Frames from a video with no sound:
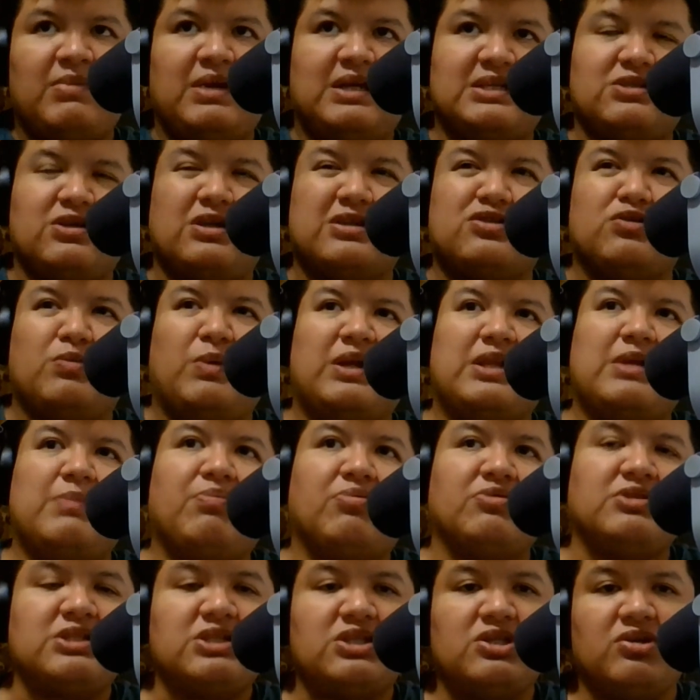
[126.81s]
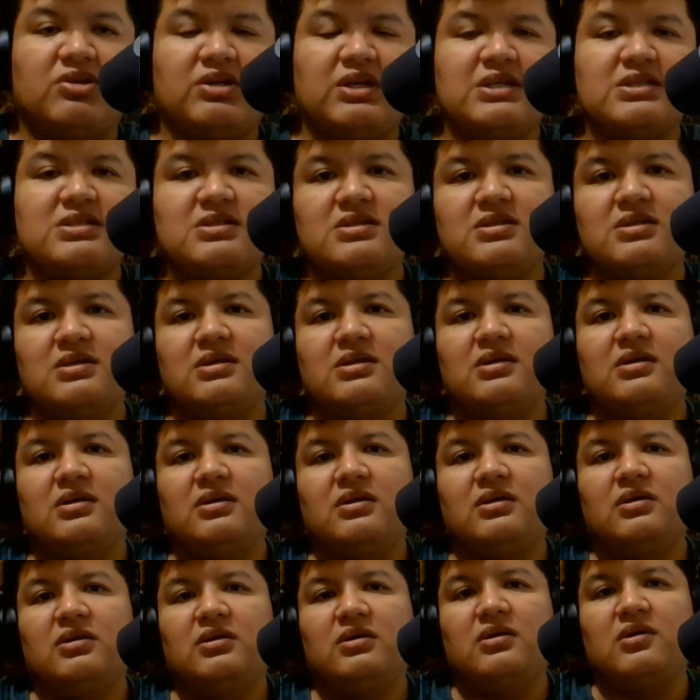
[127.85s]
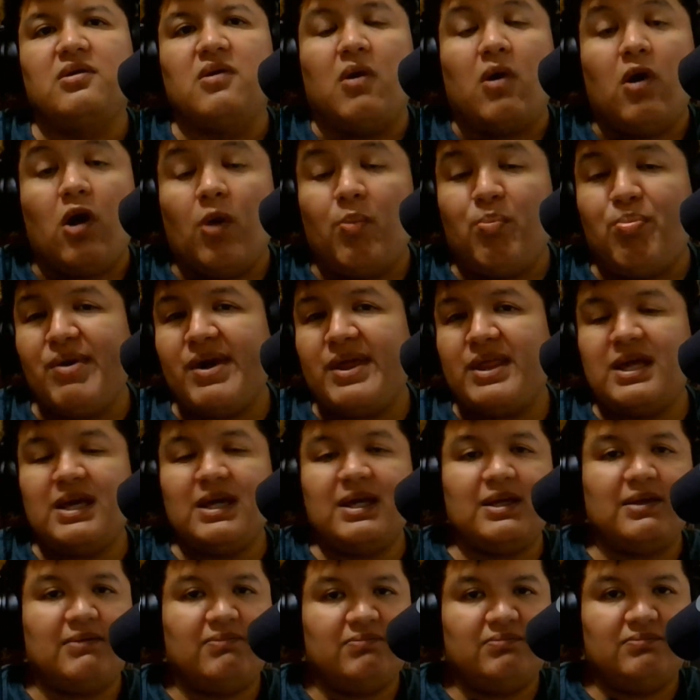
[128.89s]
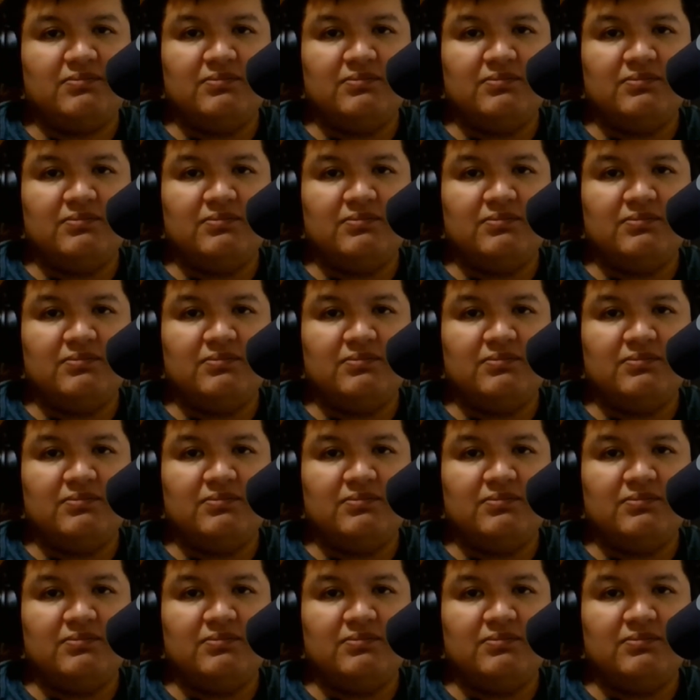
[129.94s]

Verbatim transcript: a, subir de posiciones, o puede